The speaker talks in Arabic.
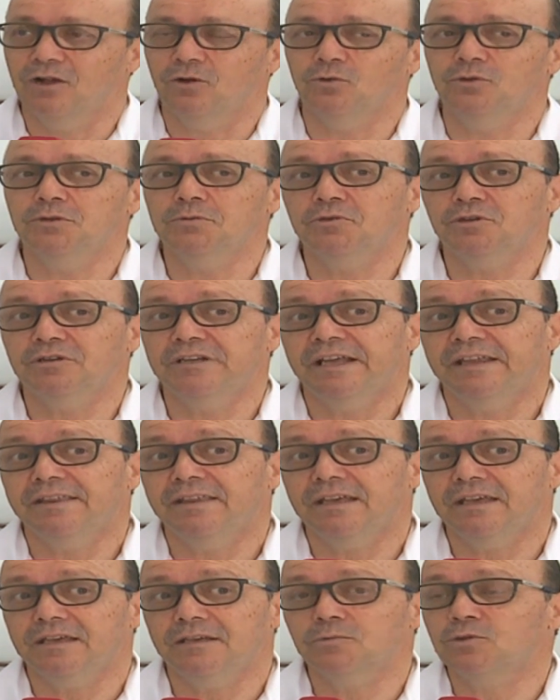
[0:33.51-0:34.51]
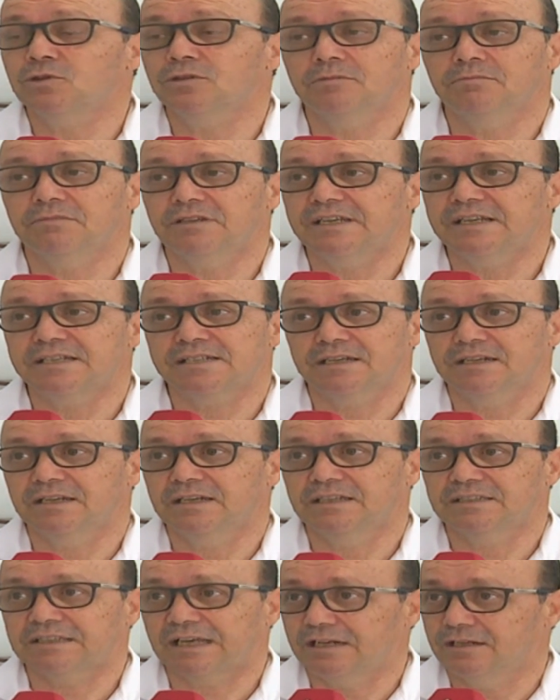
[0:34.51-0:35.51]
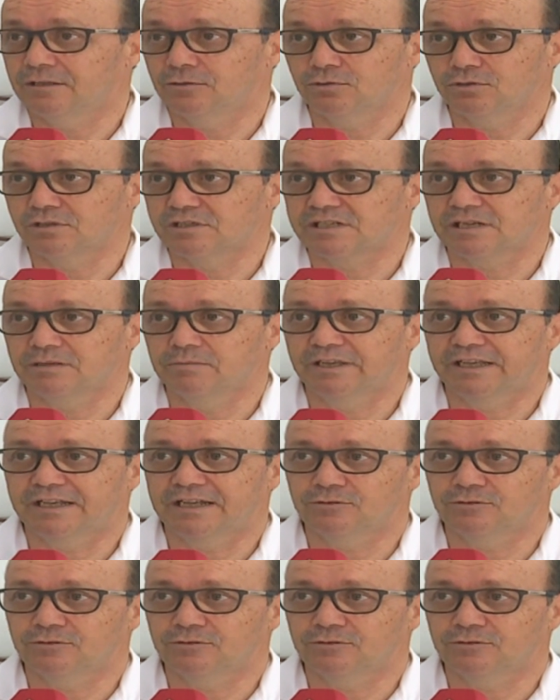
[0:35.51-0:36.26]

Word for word: ويمكن هذا يمكن ياسر اللي دخل تونس البي